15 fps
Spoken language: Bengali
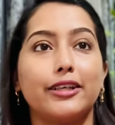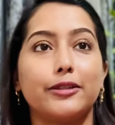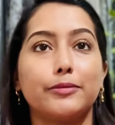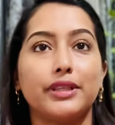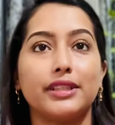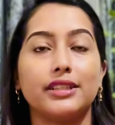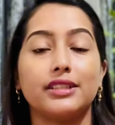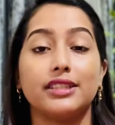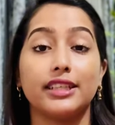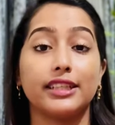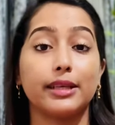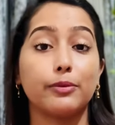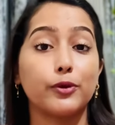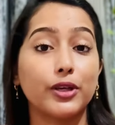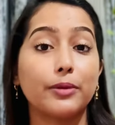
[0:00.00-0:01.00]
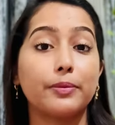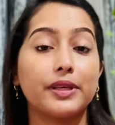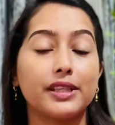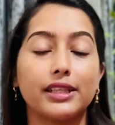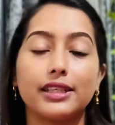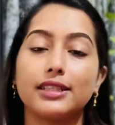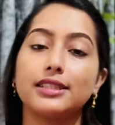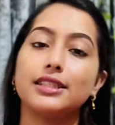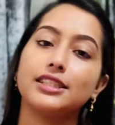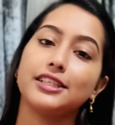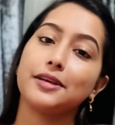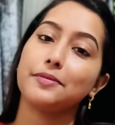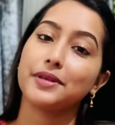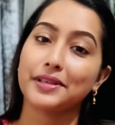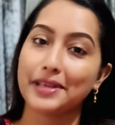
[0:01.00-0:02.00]
মানে যেই দেবরের বিয়েতে গেছি সে
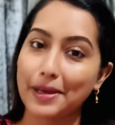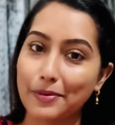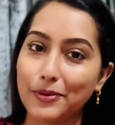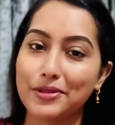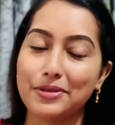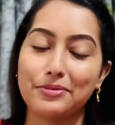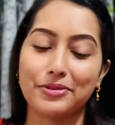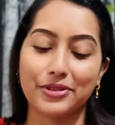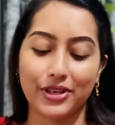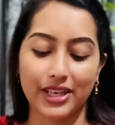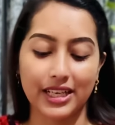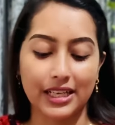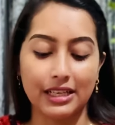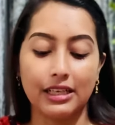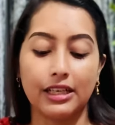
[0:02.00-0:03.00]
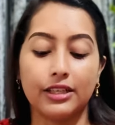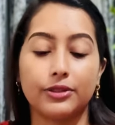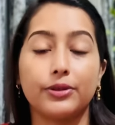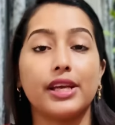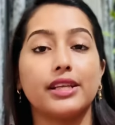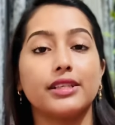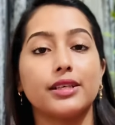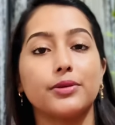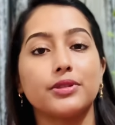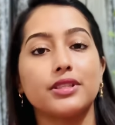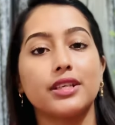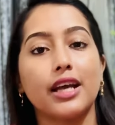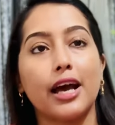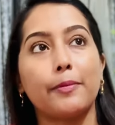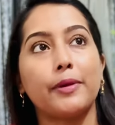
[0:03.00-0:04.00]
আমার কেমন দেবর হয় তো এটা হচ্ছে
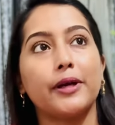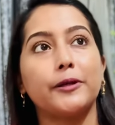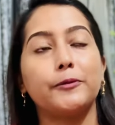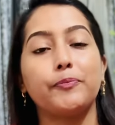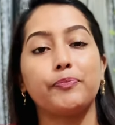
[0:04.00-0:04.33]
আমার